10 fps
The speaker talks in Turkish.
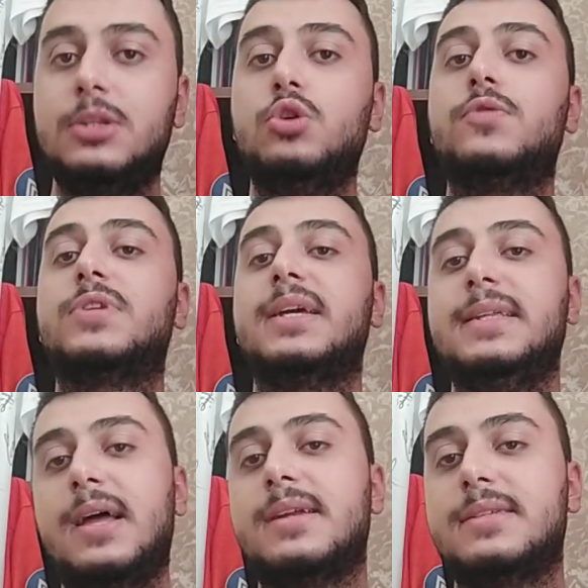Diouf
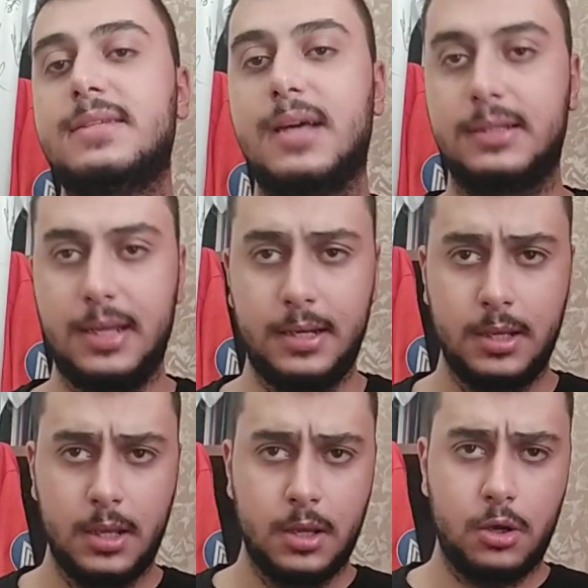giderse zaten
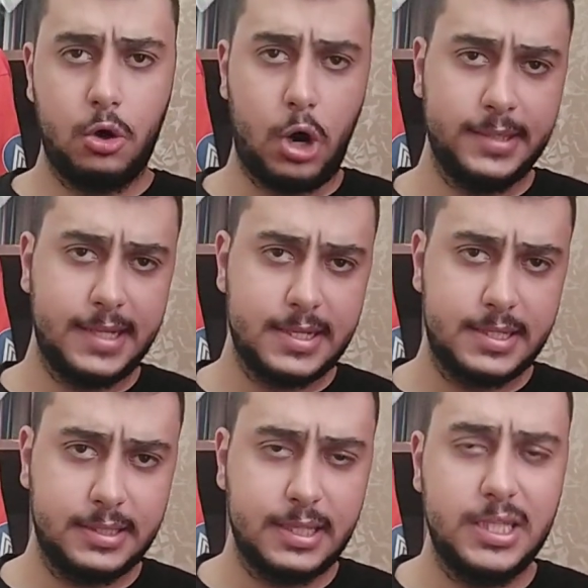o
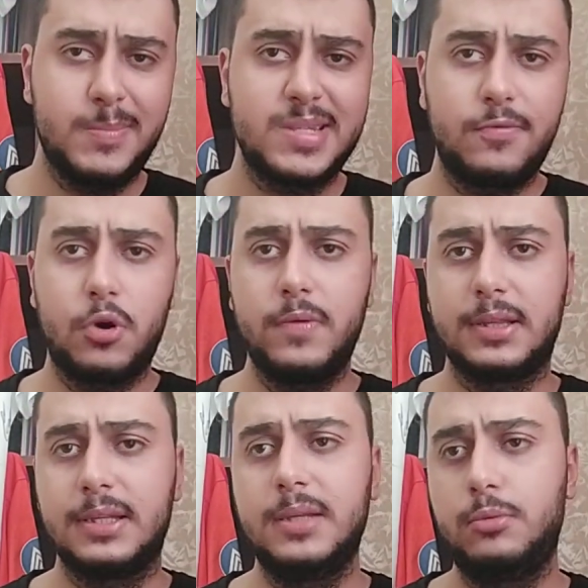anlaştık dediğimiz
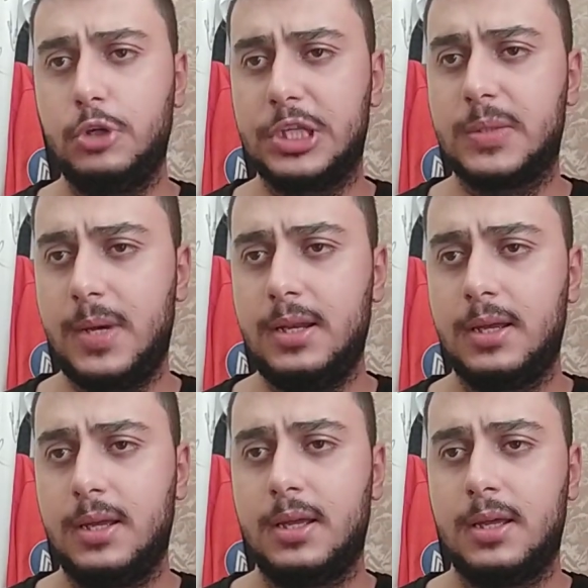forvetle de büyük ihtimal
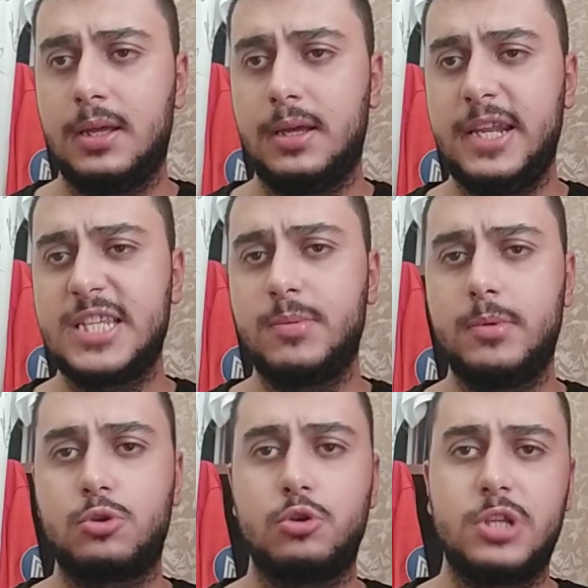e,
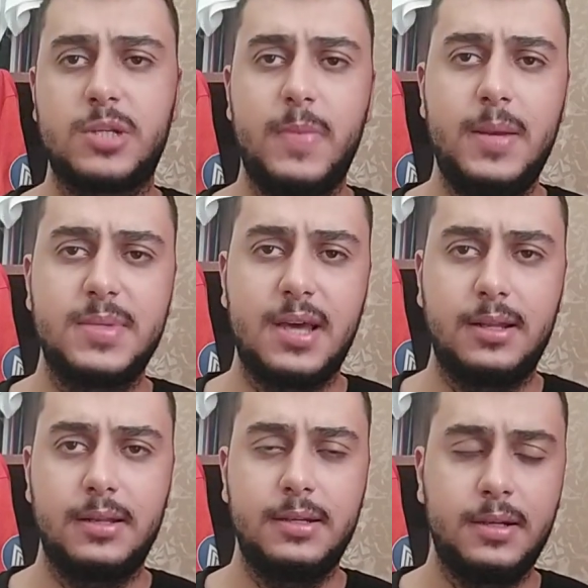resmi bir sözleşme
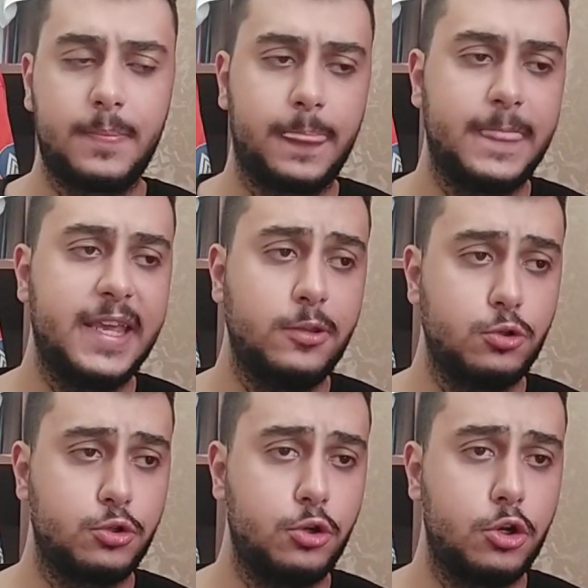imzalanır diye
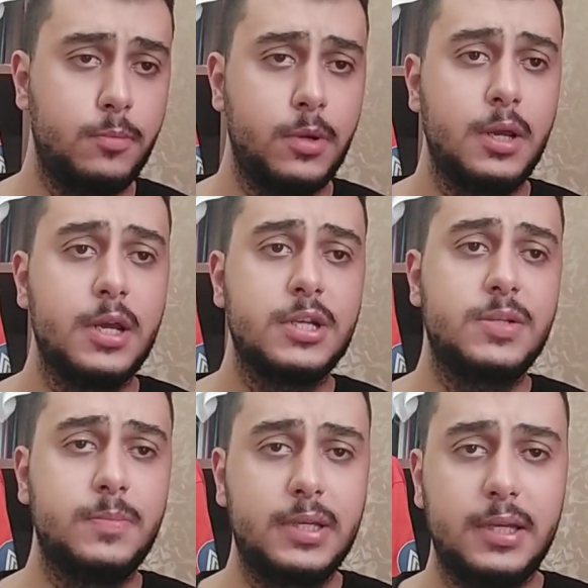düşünüyorum.
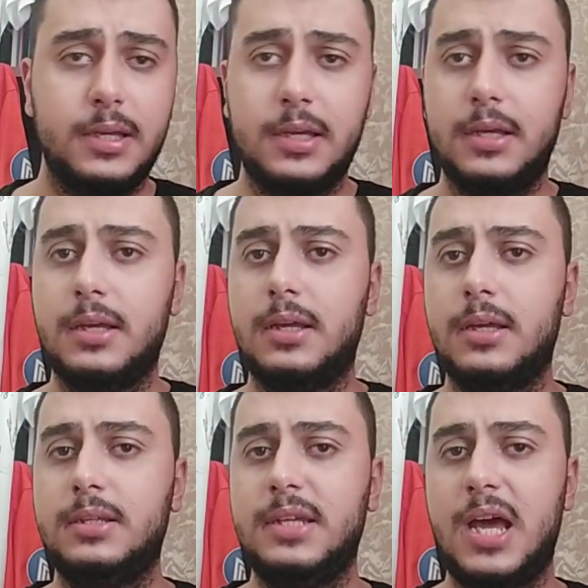Şimdi e,
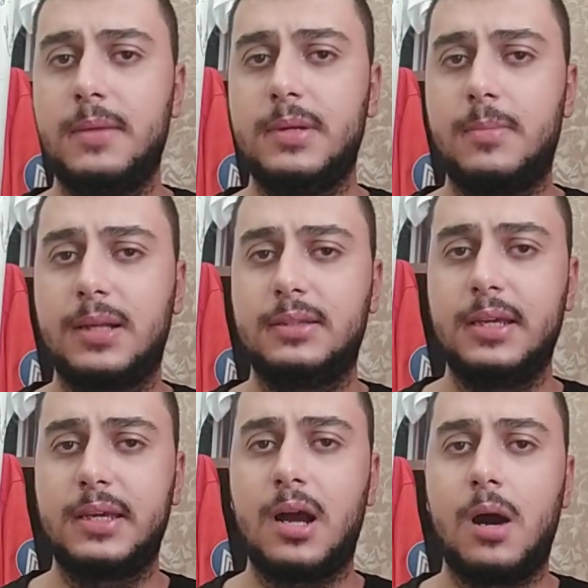diğer bir
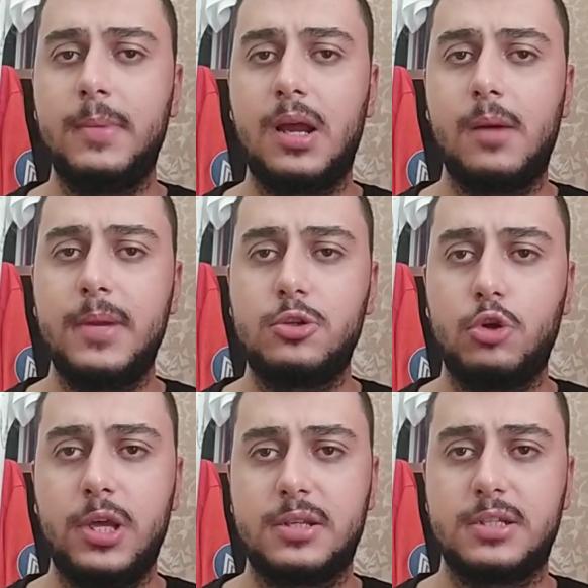madde Kamil Ahmet
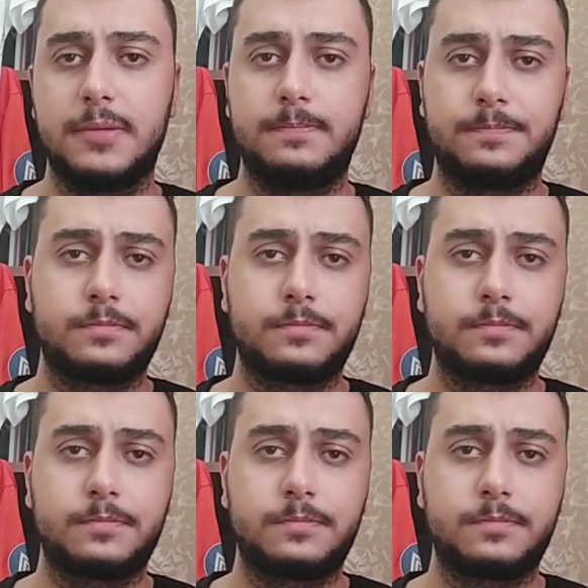Çörekçi.